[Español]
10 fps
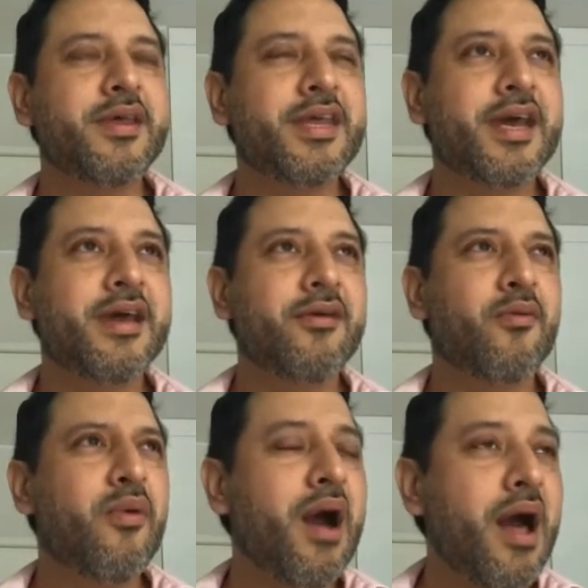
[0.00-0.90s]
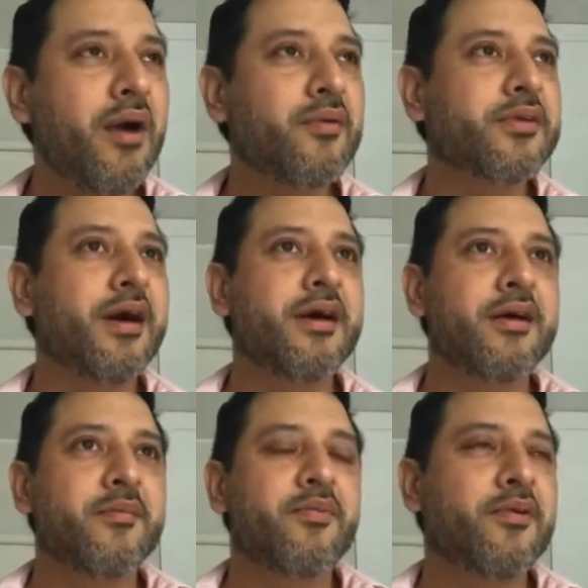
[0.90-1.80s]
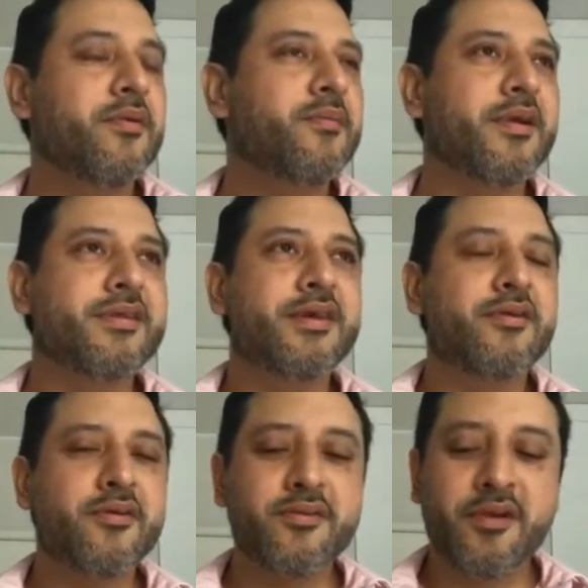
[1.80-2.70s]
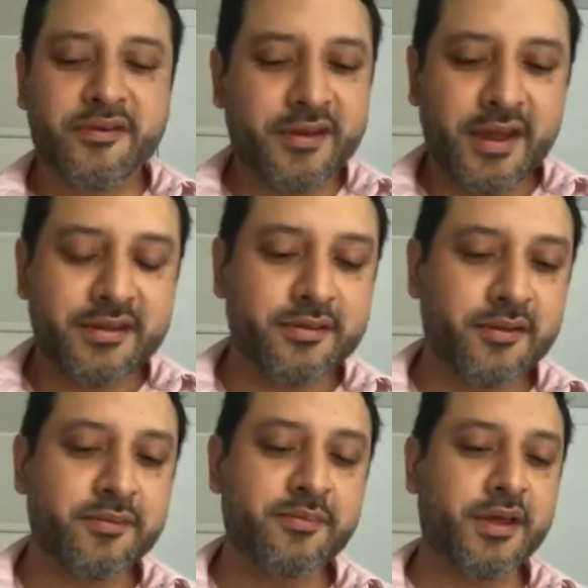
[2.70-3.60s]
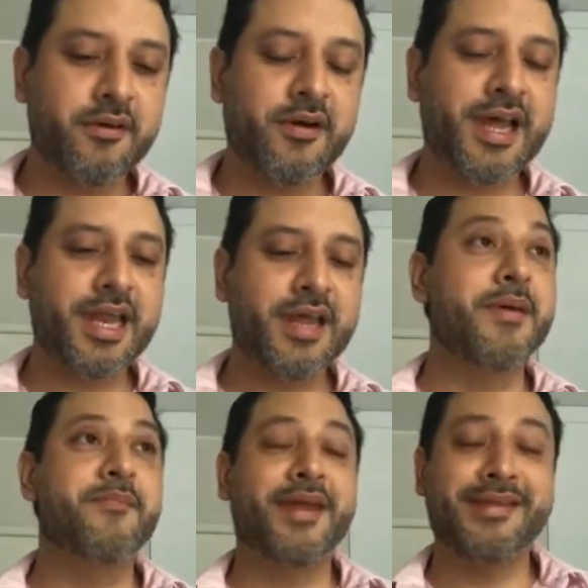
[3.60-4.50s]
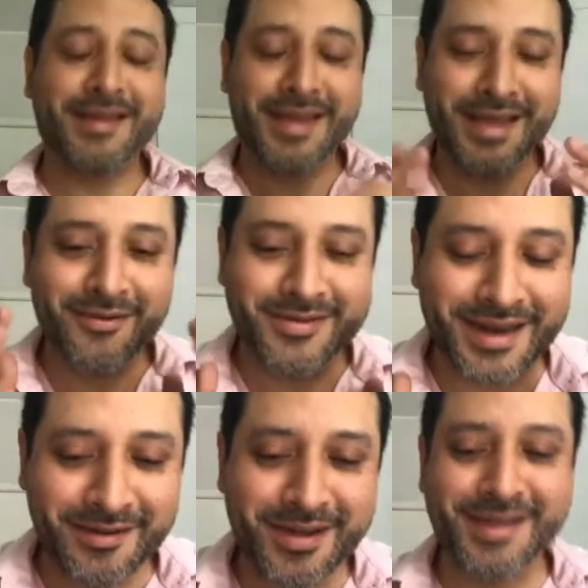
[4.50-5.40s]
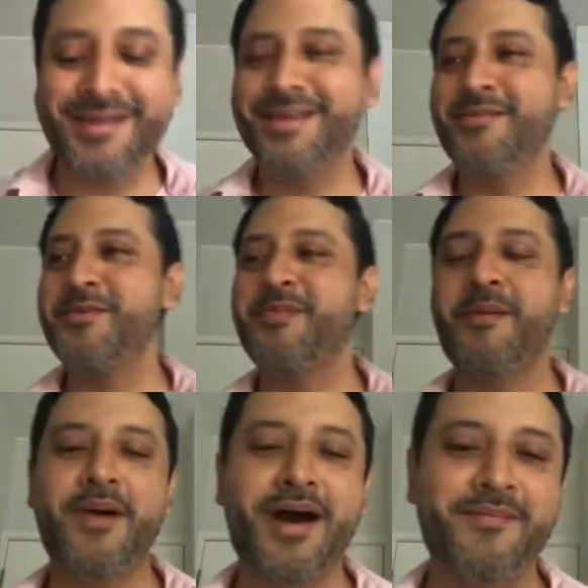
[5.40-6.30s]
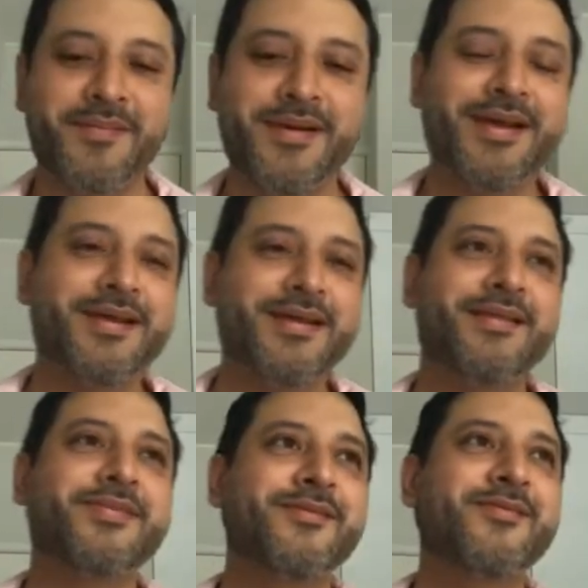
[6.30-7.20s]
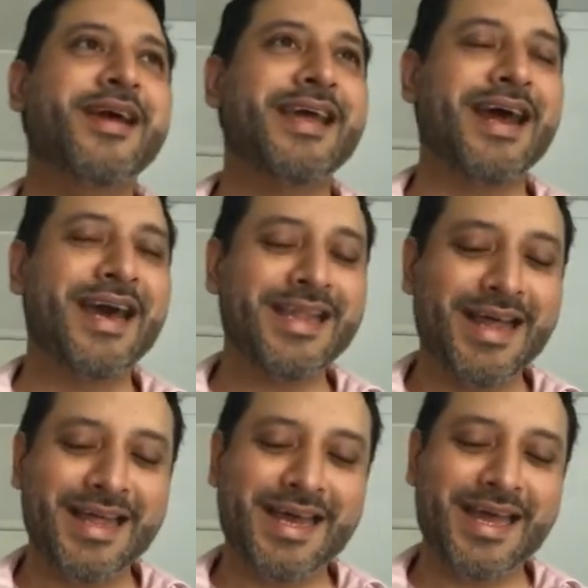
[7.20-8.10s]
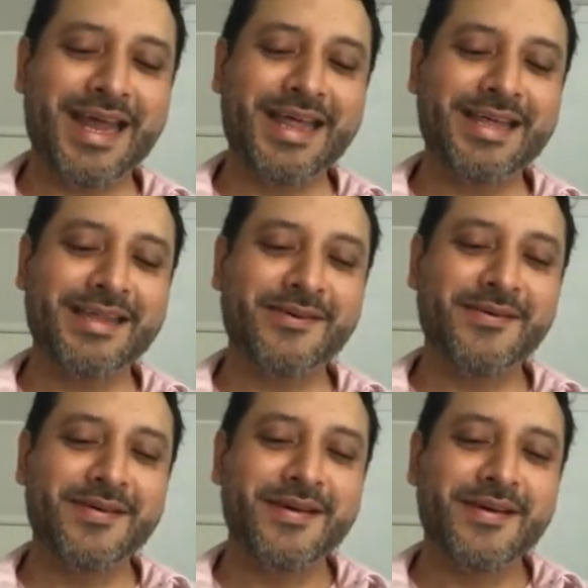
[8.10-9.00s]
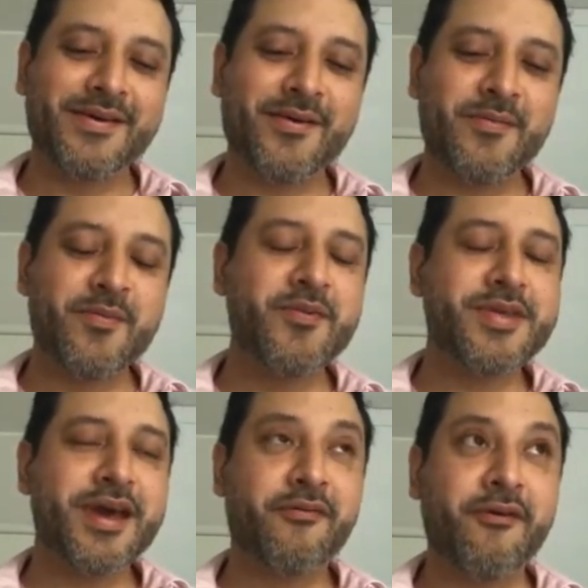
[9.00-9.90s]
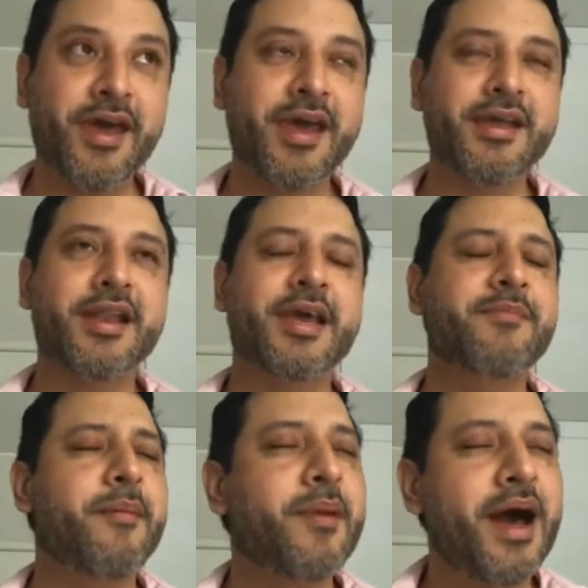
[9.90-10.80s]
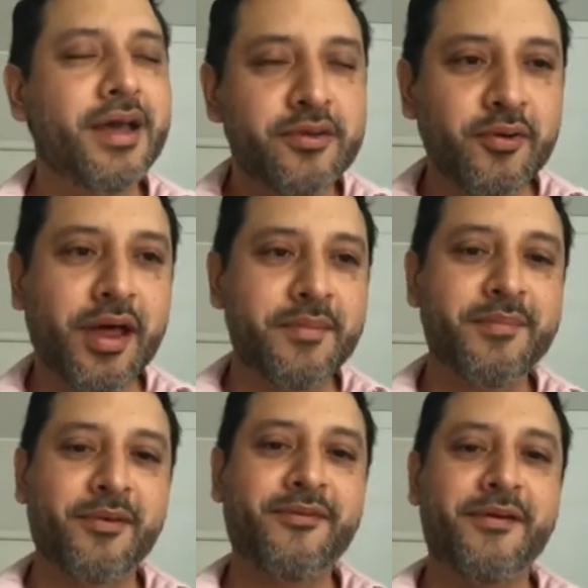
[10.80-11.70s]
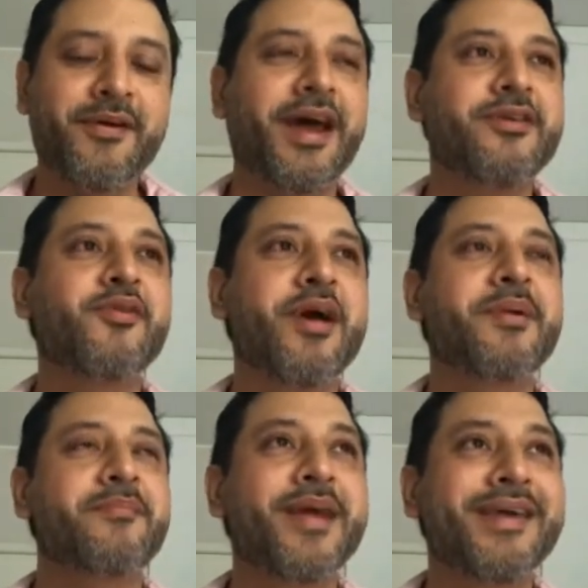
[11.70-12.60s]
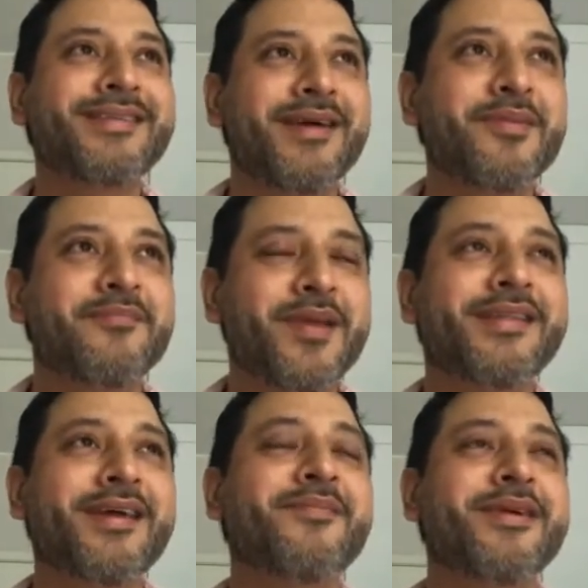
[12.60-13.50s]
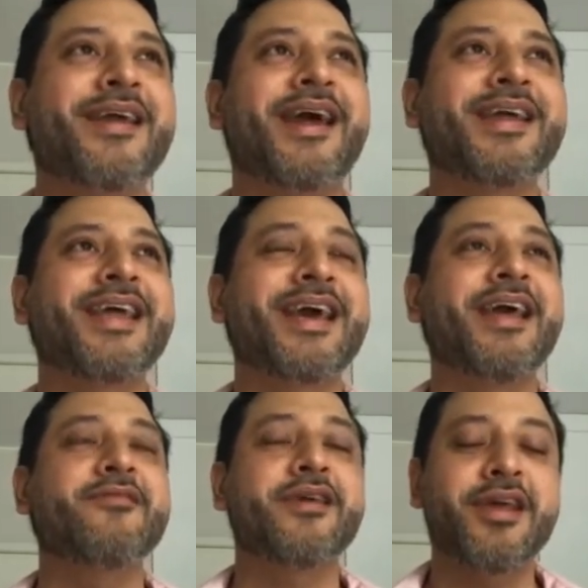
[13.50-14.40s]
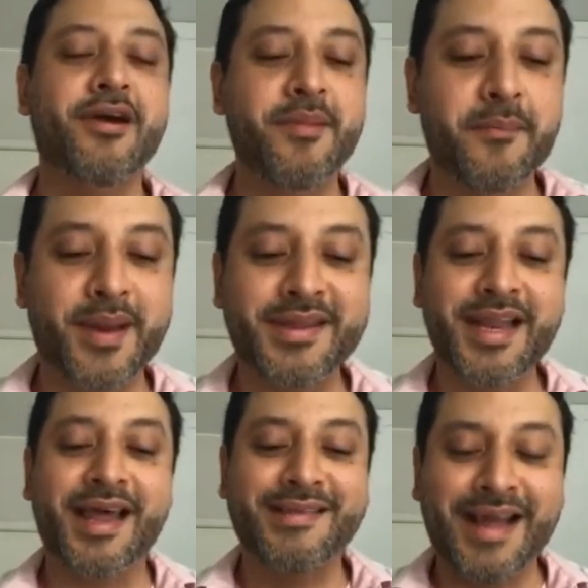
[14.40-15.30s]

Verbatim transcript: o sea, puedo invertir con unos cientos de dólares, me presté otra vez de mi papá una tarjeta de crédito con mucha fe y dije, papá, ayúdame, por favor, ayúdame, préstame, préstame tarjeta de crédito y quiero que me prestes la sala de tu casa.